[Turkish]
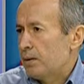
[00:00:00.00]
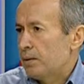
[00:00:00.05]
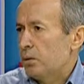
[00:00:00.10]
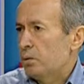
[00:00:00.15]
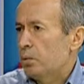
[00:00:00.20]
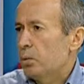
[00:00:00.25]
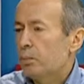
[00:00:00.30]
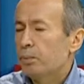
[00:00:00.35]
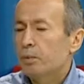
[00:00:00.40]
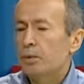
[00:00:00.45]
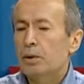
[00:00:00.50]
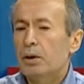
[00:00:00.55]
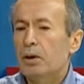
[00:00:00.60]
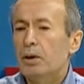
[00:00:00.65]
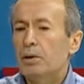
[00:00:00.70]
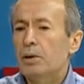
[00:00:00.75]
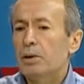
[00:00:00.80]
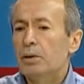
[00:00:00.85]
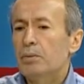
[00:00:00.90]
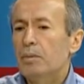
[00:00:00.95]
toplu
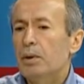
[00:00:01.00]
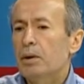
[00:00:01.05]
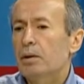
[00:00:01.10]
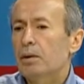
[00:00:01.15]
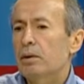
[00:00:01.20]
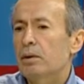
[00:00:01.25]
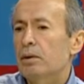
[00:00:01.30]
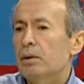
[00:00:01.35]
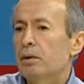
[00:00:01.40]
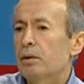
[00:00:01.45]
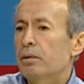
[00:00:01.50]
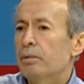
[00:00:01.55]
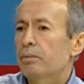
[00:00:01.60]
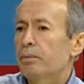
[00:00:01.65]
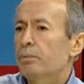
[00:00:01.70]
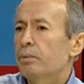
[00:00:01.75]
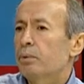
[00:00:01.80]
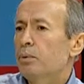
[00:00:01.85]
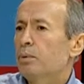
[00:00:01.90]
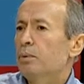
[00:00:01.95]
tartışmak ee,
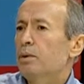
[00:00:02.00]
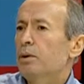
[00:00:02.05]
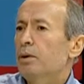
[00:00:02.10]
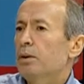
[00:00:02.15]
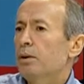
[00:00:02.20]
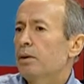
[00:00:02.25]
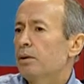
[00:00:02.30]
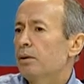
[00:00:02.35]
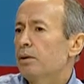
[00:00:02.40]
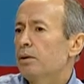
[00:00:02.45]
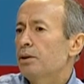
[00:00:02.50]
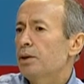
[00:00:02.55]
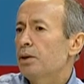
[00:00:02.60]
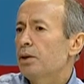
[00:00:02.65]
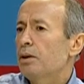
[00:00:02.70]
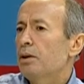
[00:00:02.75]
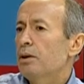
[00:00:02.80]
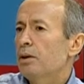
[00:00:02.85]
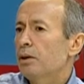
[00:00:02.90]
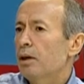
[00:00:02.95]
bu e,
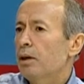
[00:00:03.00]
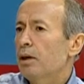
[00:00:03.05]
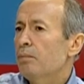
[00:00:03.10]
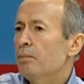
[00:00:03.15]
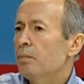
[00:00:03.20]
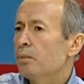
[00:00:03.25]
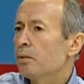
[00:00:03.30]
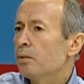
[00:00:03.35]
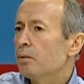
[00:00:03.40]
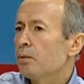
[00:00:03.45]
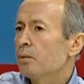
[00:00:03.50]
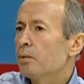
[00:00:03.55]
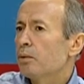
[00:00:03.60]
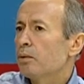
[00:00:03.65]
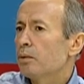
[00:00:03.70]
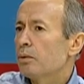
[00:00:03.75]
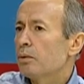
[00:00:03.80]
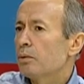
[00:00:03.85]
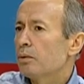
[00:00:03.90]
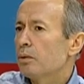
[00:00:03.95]
şey hem o e,
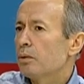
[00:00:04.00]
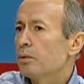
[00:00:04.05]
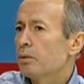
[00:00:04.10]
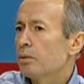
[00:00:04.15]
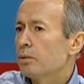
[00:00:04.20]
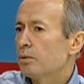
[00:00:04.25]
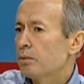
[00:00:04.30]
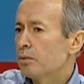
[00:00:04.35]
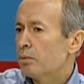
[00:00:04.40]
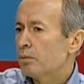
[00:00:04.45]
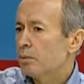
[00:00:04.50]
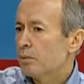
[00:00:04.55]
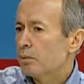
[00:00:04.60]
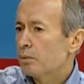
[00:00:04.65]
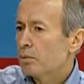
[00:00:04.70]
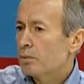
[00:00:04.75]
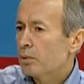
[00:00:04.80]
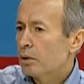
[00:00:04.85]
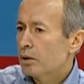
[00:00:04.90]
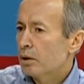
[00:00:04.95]

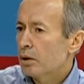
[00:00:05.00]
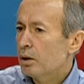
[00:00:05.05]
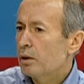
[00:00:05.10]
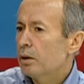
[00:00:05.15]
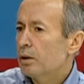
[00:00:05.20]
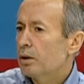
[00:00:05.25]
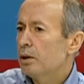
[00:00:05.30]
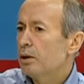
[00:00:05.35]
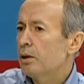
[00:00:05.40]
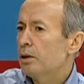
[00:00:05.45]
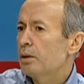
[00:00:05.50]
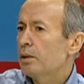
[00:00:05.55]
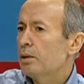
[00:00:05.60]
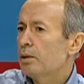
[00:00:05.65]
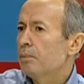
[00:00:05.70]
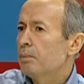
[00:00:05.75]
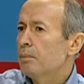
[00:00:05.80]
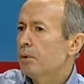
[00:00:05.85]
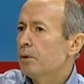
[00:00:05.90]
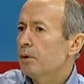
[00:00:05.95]
alandaki
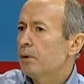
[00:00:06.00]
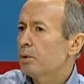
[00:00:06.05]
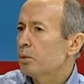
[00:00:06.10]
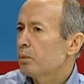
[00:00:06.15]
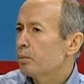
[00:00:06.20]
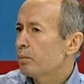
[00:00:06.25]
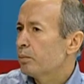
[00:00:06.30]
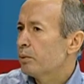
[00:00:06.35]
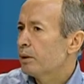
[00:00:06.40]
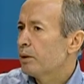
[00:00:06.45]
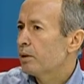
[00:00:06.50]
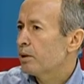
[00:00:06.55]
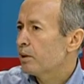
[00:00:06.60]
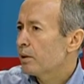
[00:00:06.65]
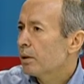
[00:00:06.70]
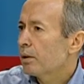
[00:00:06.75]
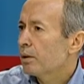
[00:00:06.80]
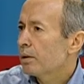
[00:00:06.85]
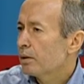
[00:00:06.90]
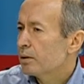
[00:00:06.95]
hekimlere bilgi
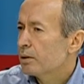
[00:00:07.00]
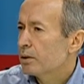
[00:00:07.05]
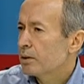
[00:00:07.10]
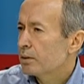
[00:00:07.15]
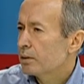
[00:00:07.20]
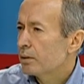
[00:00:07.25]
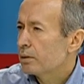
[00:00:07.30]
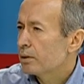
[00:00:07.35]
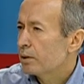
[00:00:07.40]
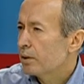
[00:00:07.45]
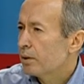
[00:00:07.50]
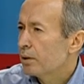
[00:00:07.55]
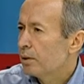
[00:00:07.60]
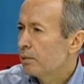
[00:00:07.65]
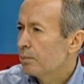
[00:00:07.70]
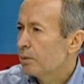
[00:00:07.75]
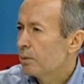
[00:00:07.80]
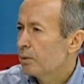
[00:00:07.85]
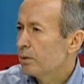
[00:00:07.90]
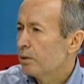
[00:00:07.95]
sağlayacaktır,
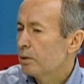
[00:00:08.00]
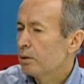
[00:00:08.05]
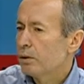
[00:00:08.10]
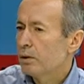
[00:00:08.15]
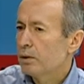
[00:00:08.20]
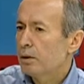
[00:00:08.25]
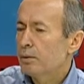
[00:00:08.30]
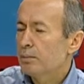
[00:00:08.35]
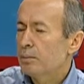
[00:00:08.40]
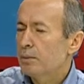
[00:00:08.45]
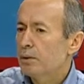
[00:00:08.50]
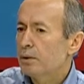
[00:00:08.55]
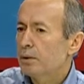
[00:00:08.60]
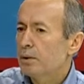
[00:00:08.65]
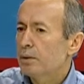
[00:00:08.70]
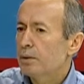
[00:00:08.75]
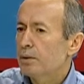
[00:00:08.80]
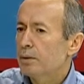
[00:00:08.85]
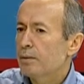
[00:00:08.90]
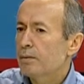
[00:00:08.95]
deneyimlerine deneyim
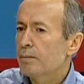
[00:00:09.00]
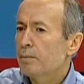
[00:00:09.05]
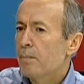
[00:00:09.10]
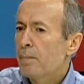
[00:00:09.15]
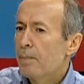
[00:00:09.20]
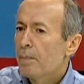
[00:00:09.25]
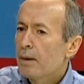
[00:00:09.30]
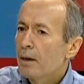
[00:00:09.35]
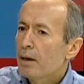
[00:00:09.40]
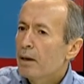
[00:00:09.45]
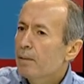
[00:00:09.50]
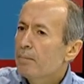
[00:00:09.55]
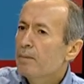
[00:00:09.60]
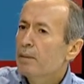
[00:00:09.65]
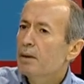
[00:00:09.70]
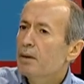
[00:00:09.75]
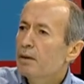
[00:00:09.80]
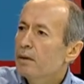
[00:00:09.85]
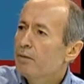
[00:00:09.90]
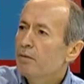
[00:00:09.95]
katacaktır. Hem
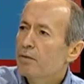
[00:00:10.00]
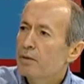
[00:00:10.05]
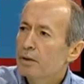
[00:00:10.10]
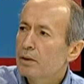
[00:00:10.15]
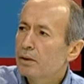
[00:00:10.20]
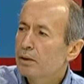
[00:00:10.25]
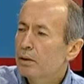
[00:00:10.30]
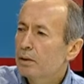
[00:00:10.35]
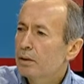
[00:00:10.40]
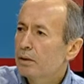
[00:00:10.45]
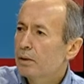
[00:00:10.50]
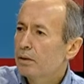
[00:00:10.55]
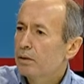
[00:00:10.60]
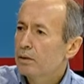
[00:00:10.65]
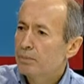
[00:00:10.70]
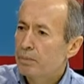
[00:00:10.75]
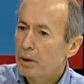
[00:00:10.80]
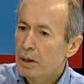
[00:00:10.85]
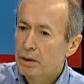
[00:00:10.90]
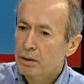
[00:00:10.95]
de iyi fikirlerin
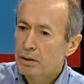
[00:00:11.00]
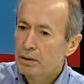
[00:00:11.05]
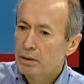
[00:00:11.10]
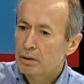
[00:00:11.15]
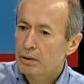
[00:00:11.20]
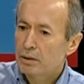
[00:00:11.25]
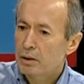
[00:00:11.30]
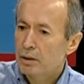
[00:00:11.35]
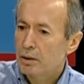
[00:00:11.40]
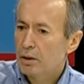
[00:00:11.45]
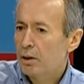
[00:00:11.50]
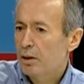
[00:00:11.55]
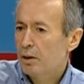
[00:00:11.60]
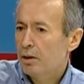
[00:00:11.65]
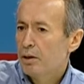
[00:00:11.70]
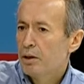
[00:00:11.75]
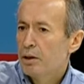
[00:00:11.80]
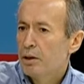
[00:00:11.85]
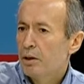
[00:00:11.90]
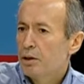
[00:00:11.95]
belki de daha
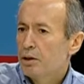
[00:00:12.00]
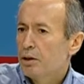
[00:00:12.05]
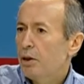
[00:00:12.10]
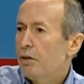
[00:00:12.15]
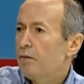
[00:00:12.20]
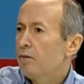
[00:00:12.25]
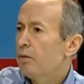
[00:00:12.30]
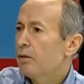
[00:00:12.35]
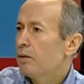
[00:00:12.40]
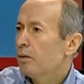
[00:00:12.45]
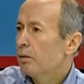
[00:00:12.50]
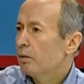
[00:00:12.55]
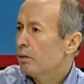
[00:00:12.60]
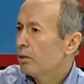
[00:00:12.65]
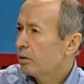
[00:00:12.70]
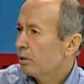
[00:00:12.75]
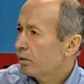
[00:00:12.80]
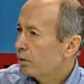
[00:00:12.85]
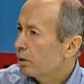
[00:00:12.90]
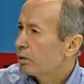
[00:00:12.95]
şey e,
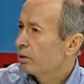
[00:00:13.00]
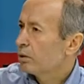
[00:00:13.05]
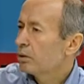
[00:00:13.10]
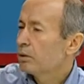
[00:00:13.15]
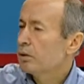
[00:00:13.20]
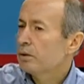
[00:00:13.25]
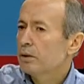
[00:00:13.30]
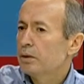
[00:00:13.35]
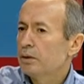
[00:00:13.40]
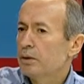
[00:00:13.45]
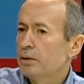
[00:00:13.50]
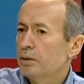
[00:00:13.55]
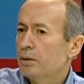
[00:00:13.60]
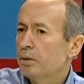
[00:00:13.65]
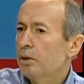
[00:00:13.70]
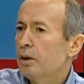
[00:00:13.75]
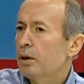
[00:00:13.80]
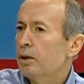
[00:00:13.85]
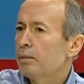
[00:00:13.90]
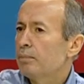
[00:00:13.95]
akıllı
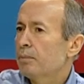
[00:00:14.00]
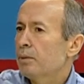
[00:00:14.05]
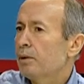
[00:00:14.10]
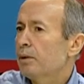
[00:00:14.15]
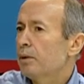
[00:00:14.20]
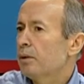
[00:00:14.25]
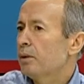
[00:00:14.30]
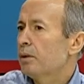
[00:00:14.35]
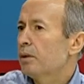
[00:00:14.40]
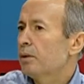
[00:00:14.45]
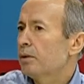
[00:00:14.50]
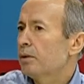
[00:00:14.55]
önermeleri